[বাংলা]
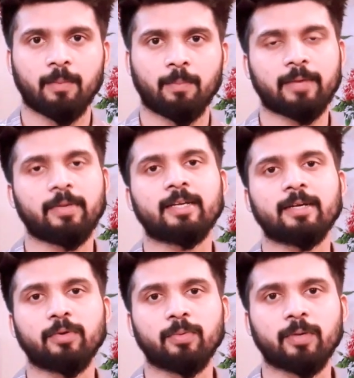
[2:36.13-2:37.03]
বাট আমি এটা
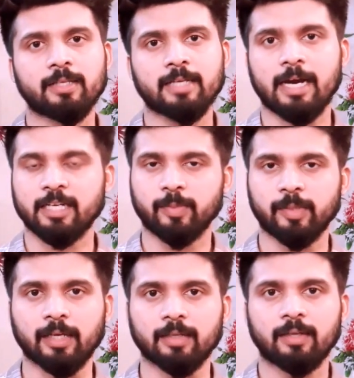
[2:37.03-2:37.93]
বলবো না যে আসবে
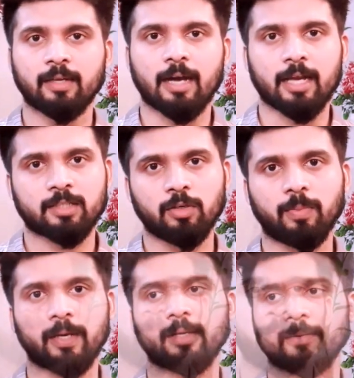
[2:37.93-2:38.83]
না আসতেও
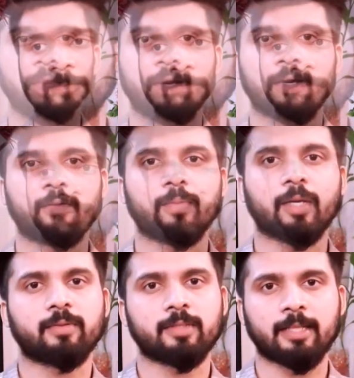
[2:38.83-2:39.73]
পারে কারণ
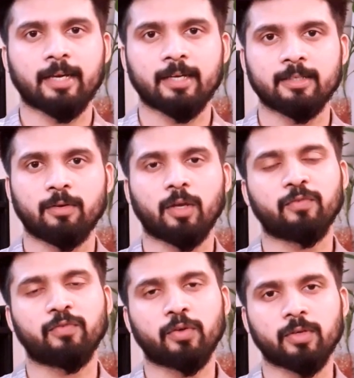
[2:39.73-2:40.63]
মাঝে মাঝে দেখা যায়
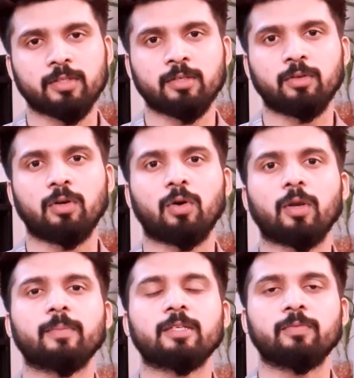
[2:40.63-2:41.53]
অনেক ফটো আছে যেগুলো
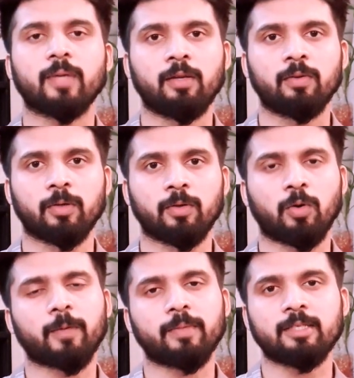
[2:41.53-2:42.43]
অনেক বেশি ভ্যালুয়েবল
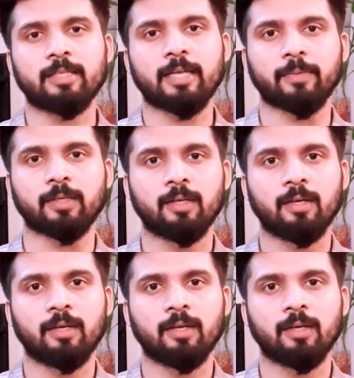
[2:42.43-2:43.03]
অনেক বেশি দামি